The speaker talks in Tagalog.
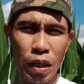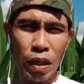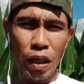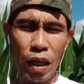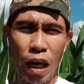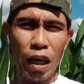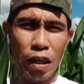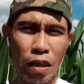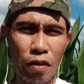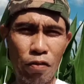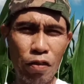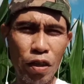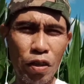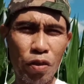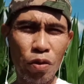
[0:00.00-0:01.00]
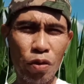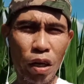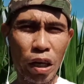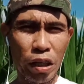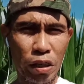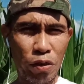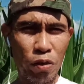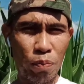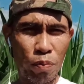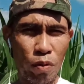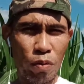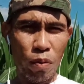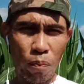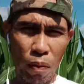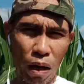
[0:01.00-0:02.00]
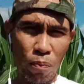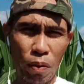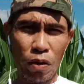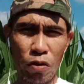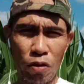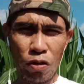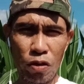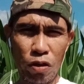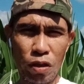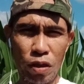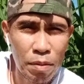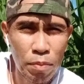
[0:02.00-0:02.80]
ng aking video ay inyo pong mapapanood.